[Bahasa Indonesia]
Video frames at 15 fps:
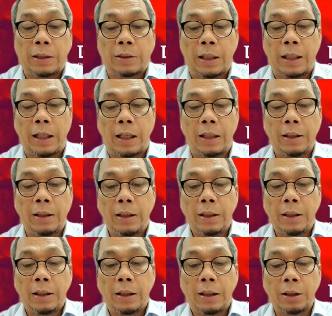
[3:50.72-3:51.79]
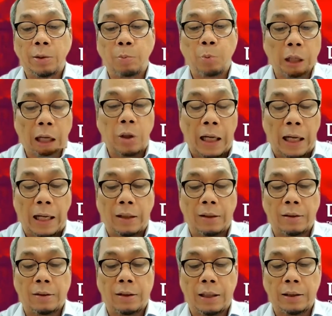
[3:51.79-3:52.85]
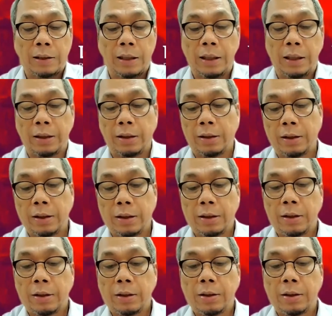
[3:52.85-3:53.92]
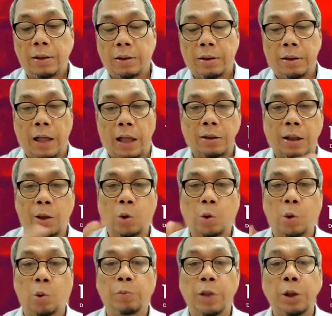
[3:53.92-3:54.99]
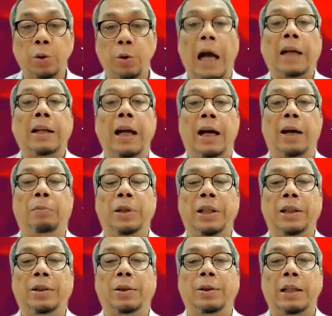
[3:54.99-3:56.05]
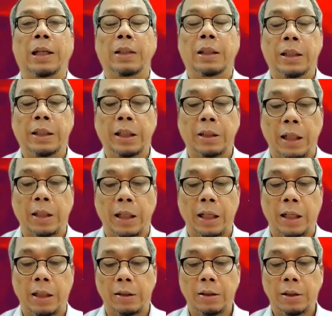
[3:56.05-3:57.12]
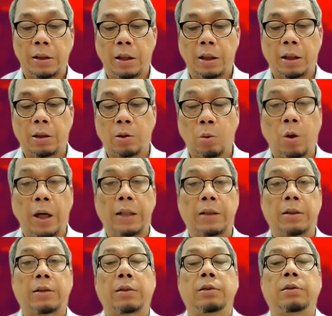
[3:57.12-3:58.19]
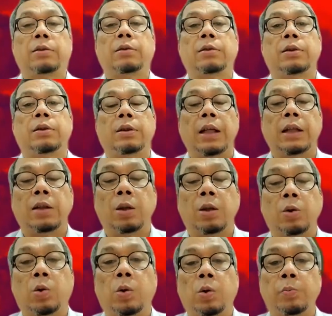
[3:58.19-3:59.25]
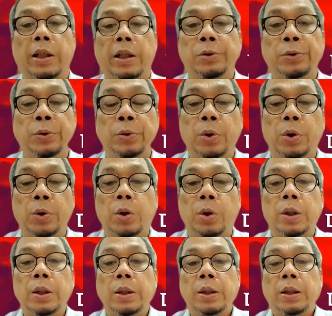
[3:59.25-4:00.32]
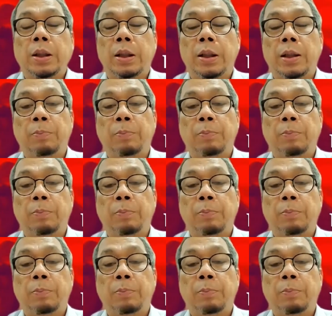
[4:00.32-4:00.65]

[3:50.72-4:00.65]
saya uh, sebutkan. Nah, jadi dasar hukumnya juga ada begitu ya. Jadi kita uh, kuat dasar hukumnya untuk uh,